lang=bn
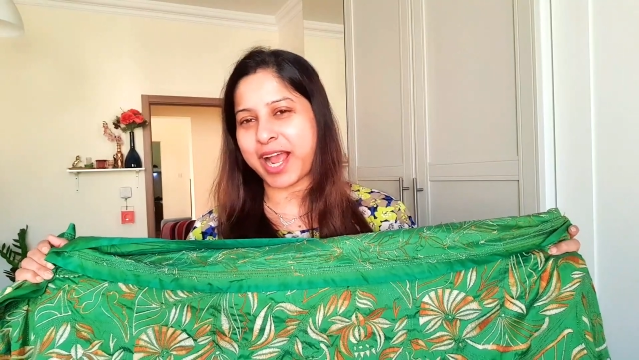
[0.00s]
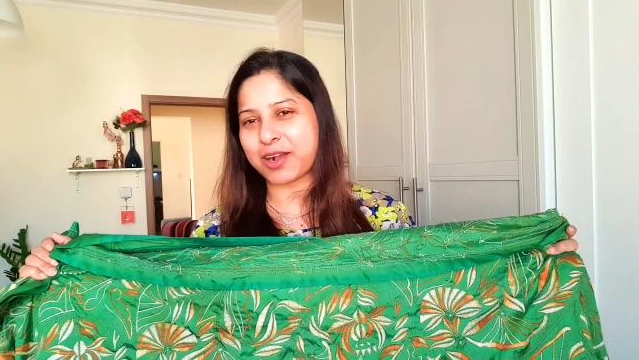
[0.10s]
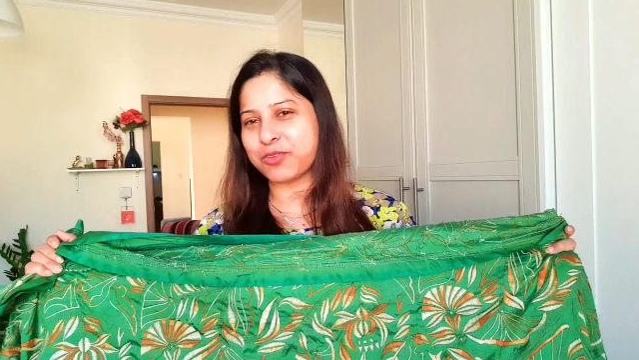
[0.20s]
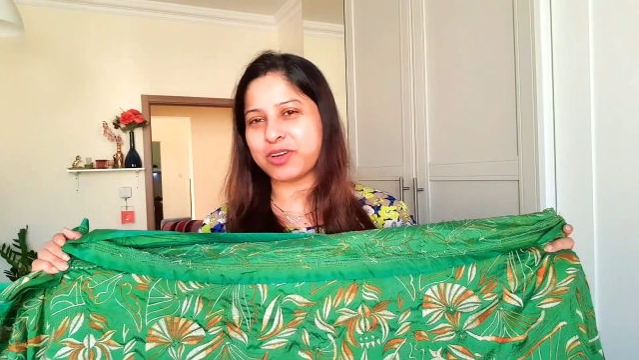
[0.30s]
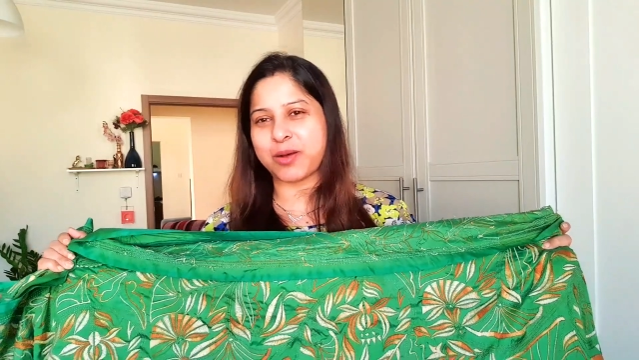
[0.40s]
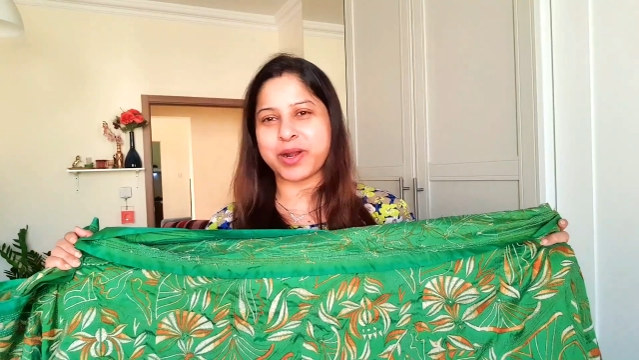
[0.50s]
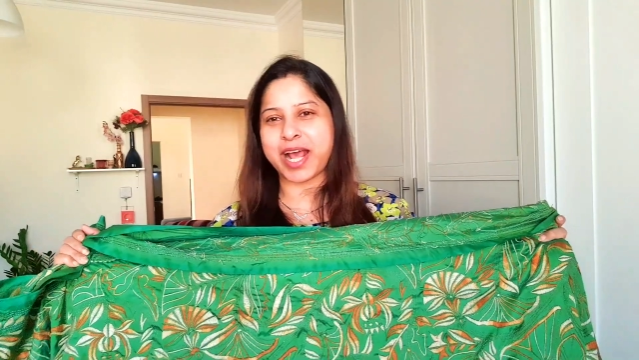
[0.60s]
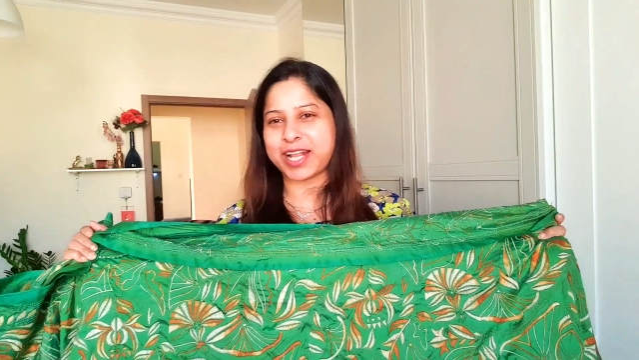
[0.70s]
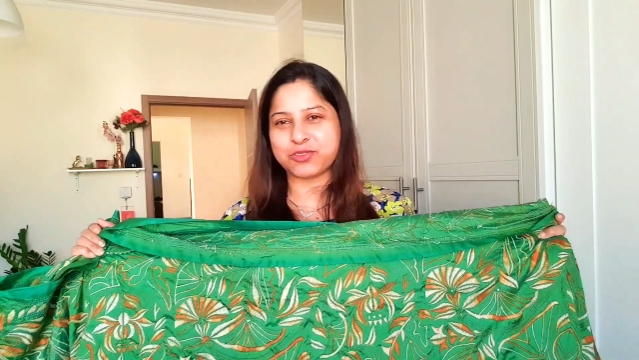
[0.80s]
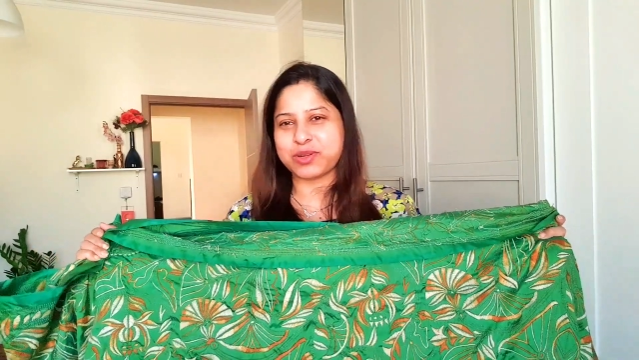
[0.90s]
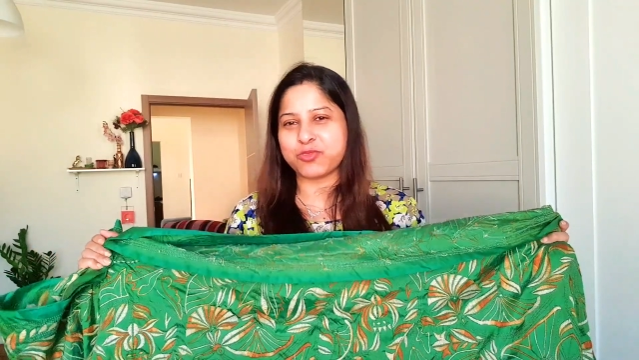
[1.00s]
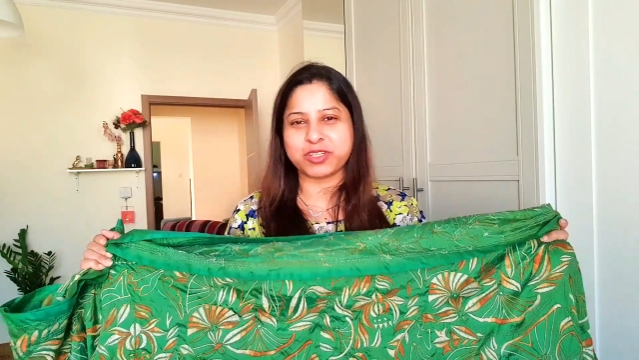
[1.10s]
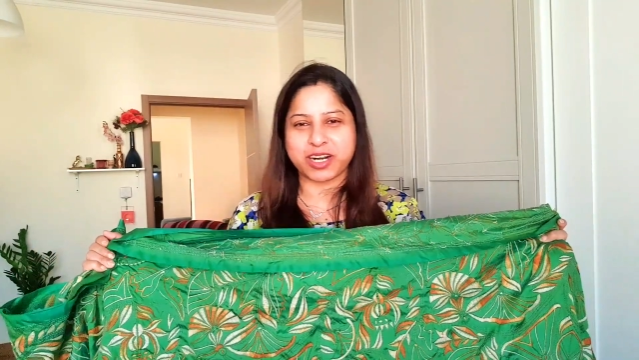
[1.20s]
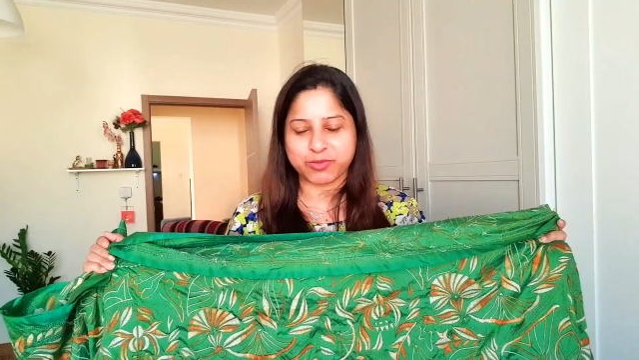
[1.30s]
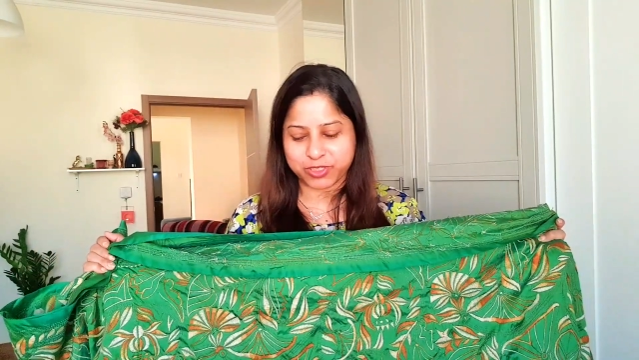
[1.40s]
এখন আমার এতটা মন
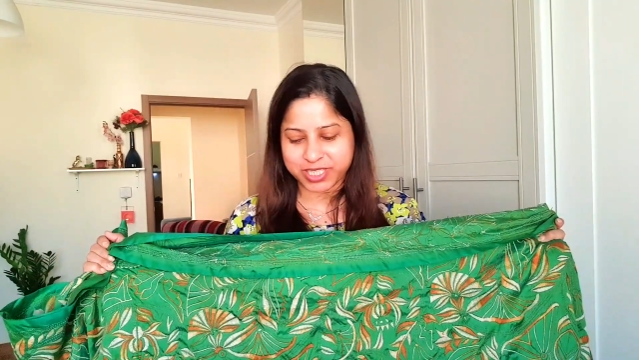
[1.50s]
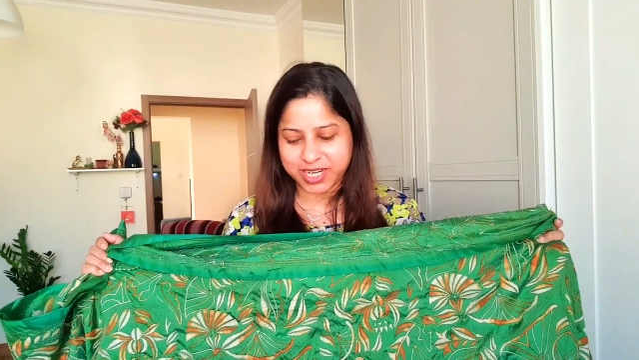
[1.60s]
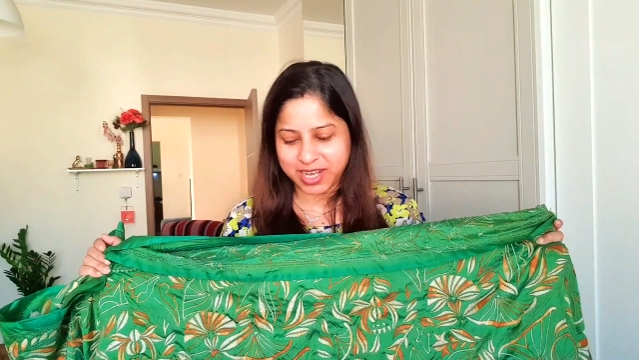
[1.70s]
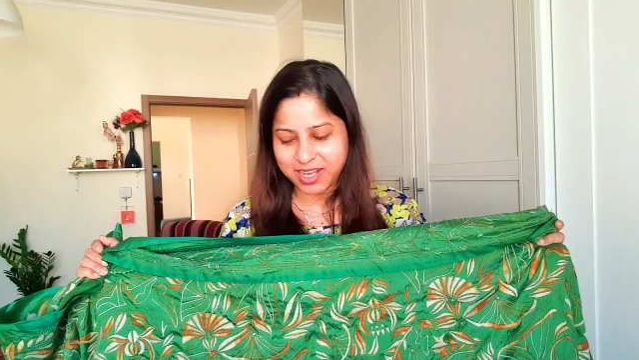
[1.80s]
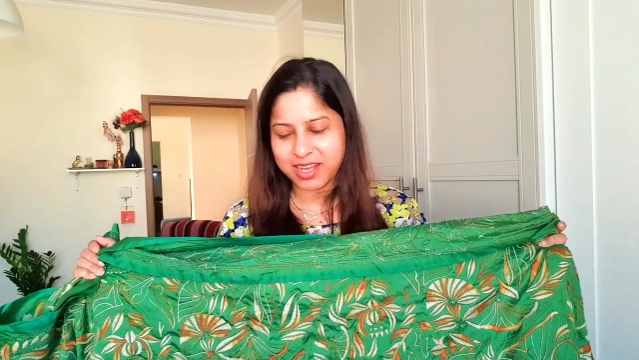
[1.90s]
খারাপ হচ্ছে না